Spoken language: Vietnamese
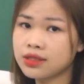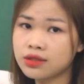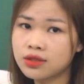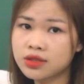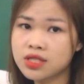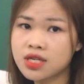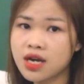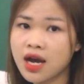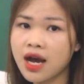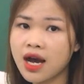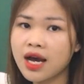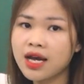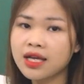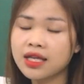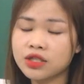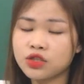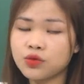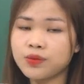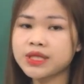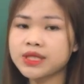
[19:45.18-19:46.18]
được chưa ạ?
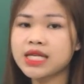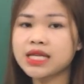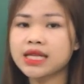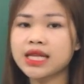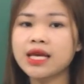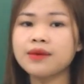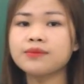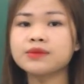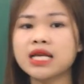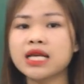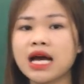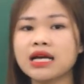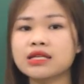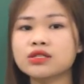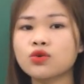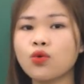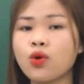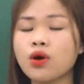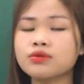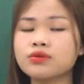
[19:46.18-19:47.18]
Thì chúng mình sẽ tìm ra
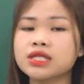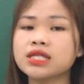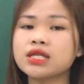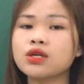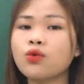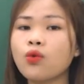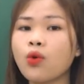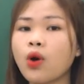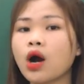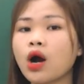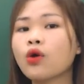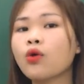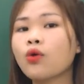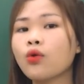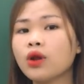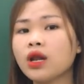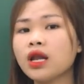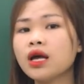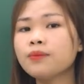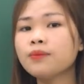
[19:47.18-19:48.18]
số học sinh của
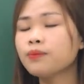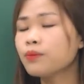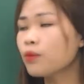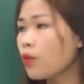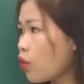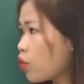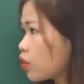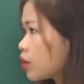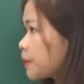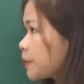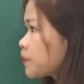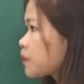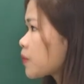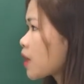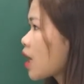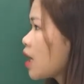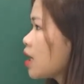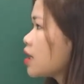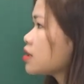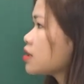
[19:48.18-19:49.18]
khối lớp bốn.
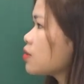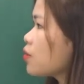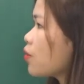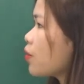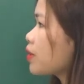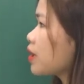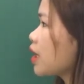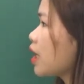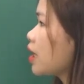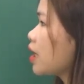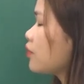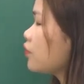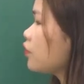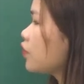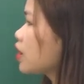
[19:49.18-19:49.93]
Rồi đến